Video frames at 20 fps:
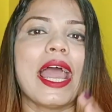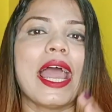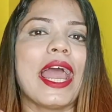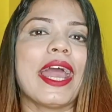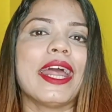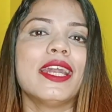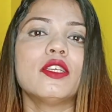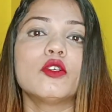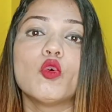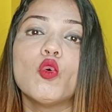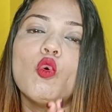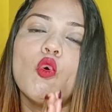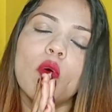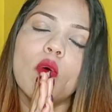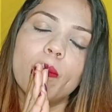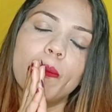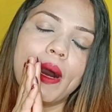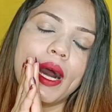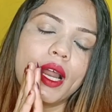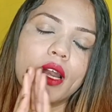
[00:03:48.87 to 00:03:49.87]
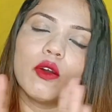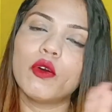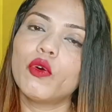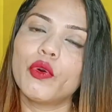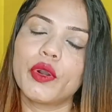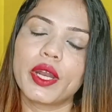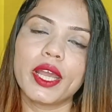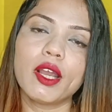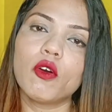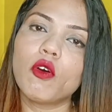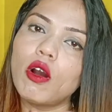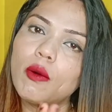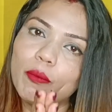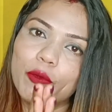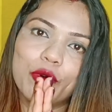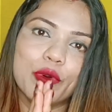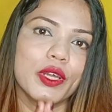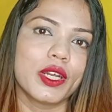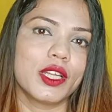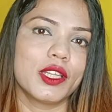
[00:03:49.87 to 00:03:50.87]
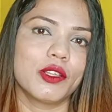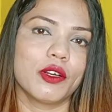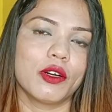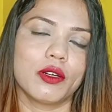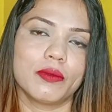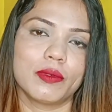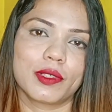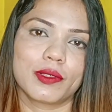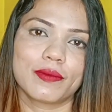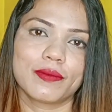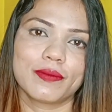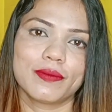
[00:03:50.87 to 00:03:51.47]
অ্যান্ড খুব ভালো করে কম করে নিতে হবে